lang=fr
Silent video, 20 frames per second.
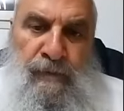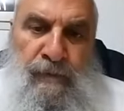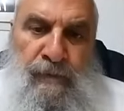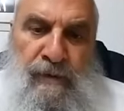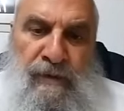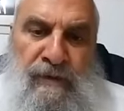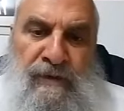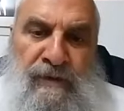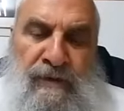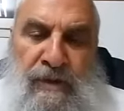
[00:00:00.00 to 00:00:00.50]

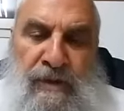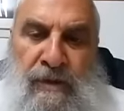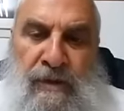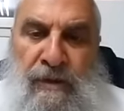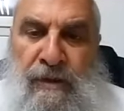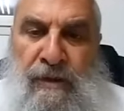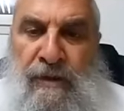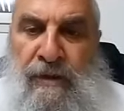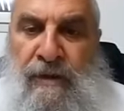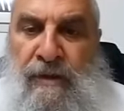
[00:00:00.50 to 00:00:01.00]
puisque
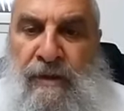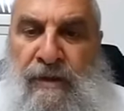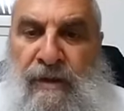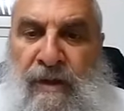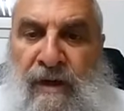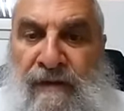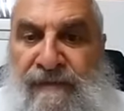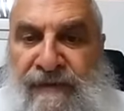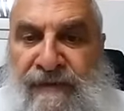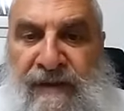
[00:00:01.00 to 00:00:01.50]

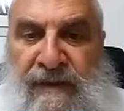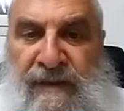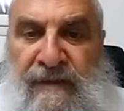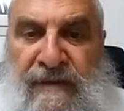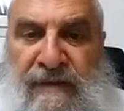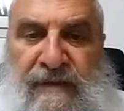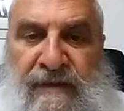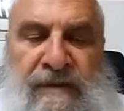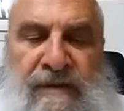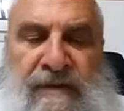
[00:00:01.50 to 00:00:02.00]
en
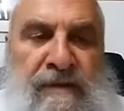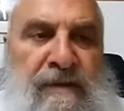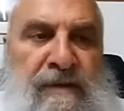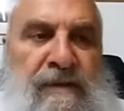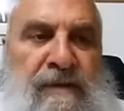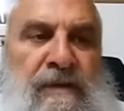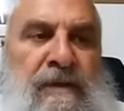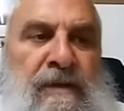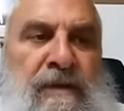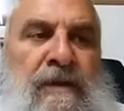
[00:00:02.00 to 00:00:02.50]
fait,
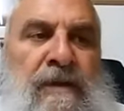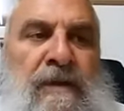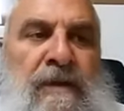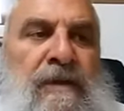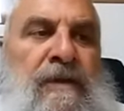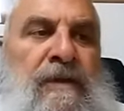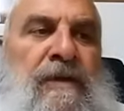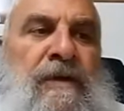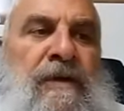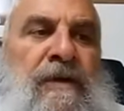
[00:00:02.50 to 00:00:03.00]

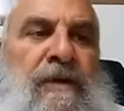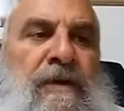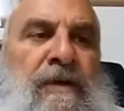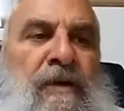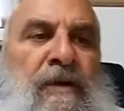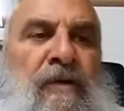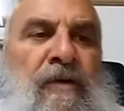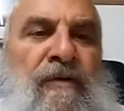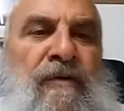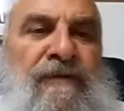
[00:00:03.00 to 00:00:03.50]
euh,
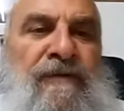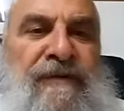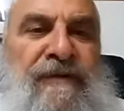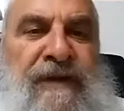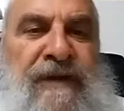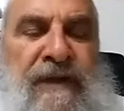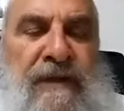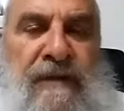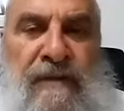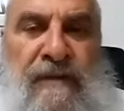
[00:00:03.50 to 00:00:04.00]
on
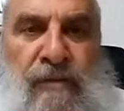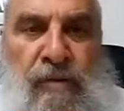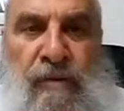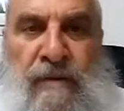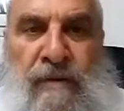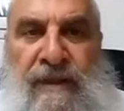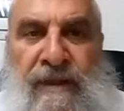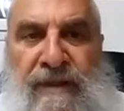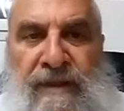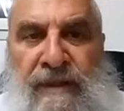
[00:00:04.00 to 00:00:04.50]
vit
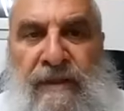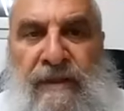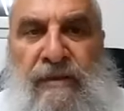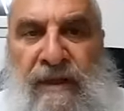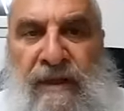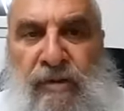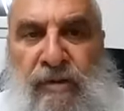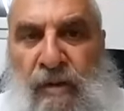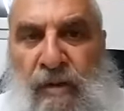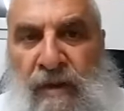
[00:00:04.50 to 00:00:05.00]
toute l'année
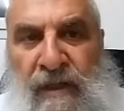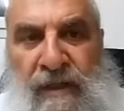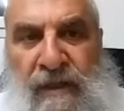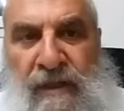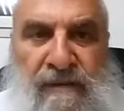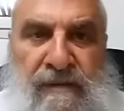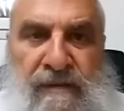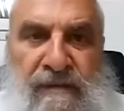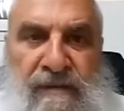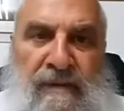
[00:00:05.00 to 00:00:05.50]
de la
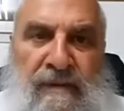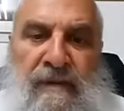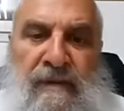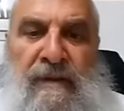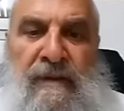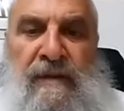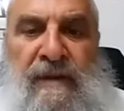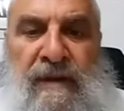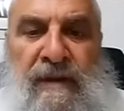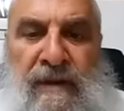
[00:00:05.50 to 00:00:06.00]
Torah.
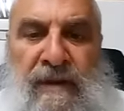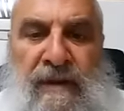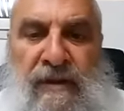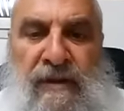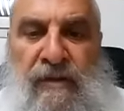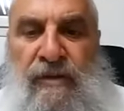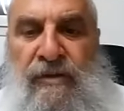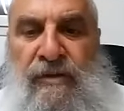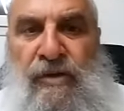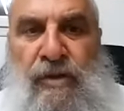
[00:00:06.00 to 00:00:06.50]

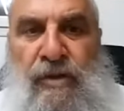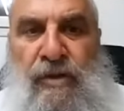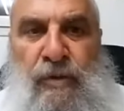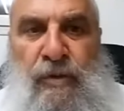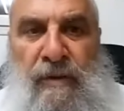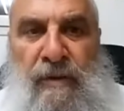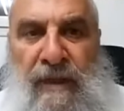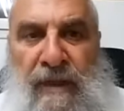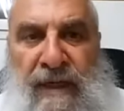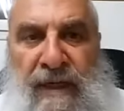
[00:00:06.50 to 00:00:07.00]
Et
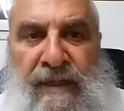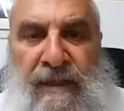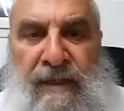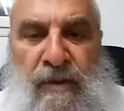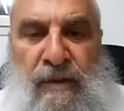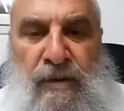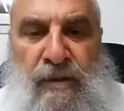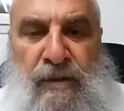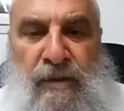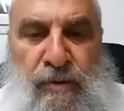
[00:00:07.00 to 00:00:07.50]
que ce
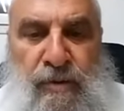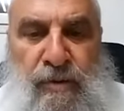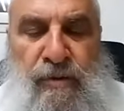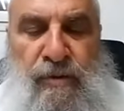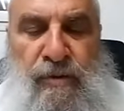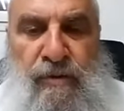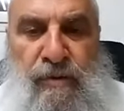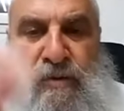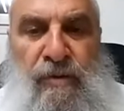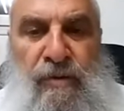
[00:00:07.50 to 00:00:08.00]
jour-là est
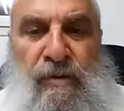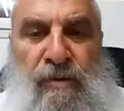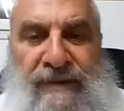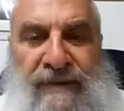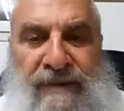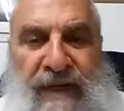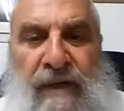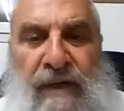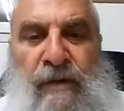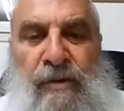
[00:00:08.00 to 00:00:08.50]
le jour
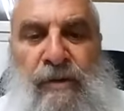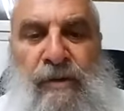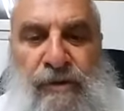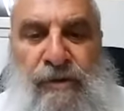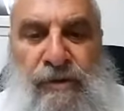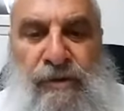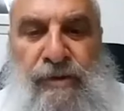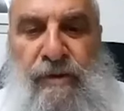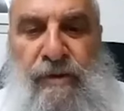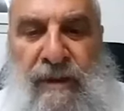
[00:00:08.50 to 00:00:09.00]
où on a
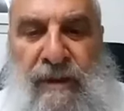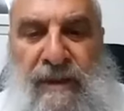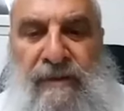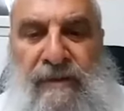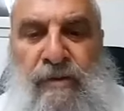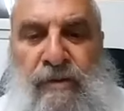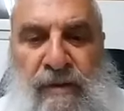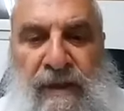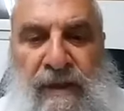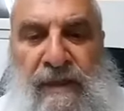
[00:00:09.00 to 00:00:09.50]

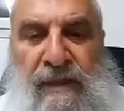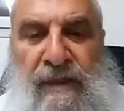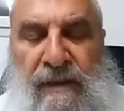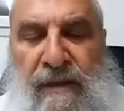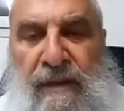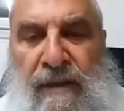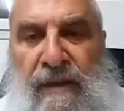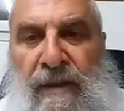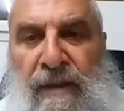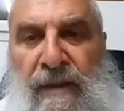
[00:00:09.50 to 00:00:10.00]
reçu la
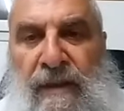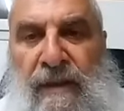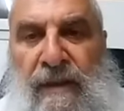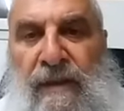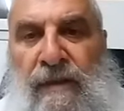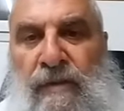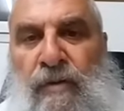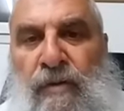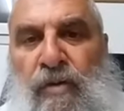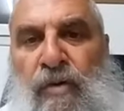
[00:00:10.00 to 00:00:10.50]
Torah.
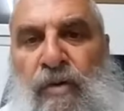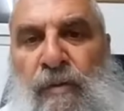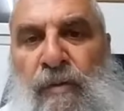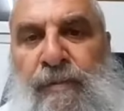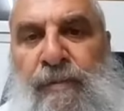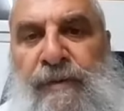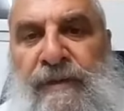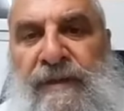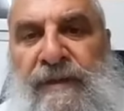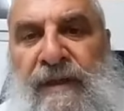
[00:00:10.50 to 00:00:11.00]

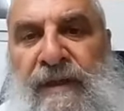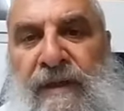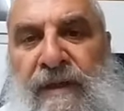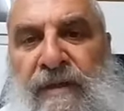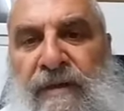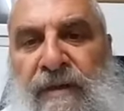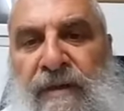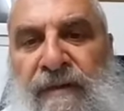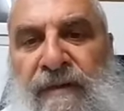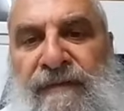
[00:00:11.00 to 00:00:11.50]
Donc on peut
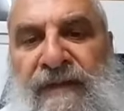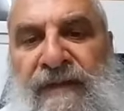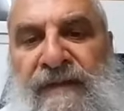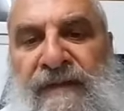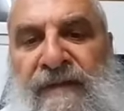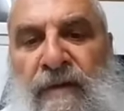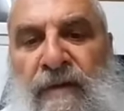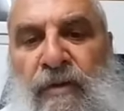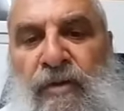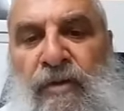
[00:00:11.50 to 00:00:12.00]
dire qu'en
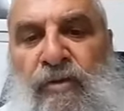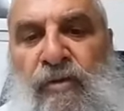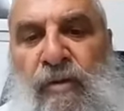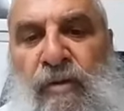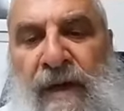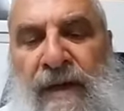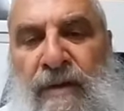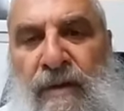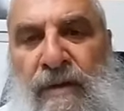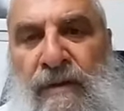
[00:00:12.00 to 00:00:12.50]
fait, c'est le
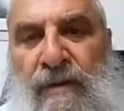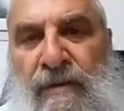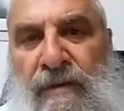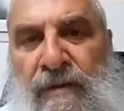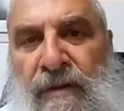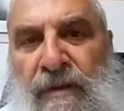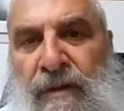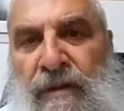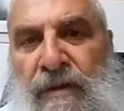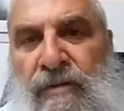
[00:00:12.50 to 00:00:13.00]

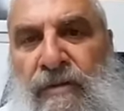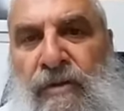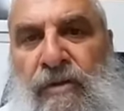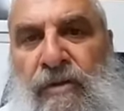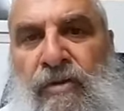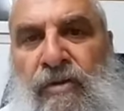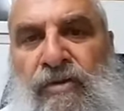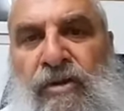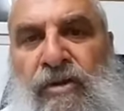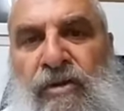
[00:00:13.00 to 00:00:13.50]
noyau
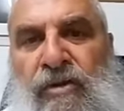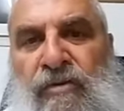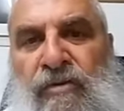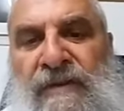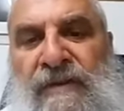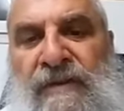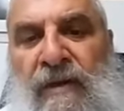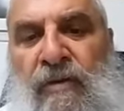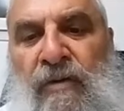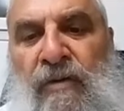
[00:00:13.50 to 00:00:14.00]
de tout
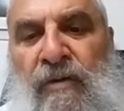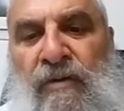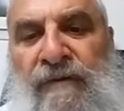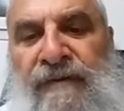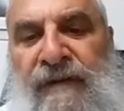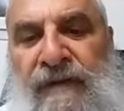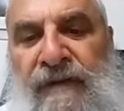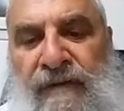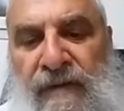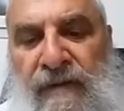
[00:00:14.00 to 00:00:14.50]
ce que nous
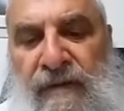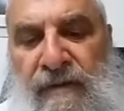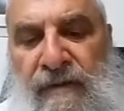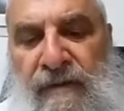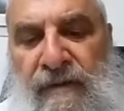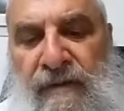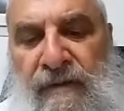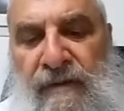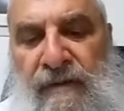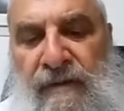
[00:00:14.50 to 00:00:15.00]
allons
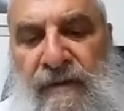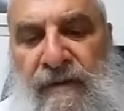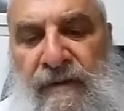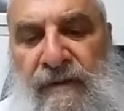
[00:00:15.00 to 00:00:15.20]
vivre